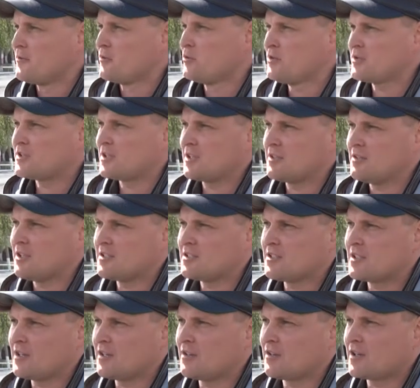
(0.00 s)
Ну и,
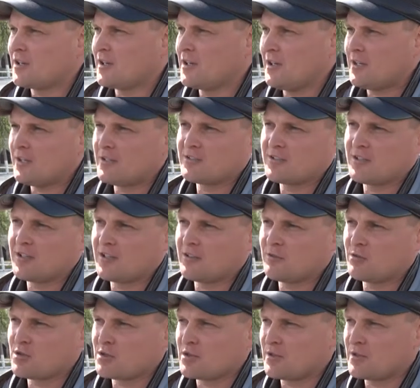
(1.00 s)
соответственно, корить за то,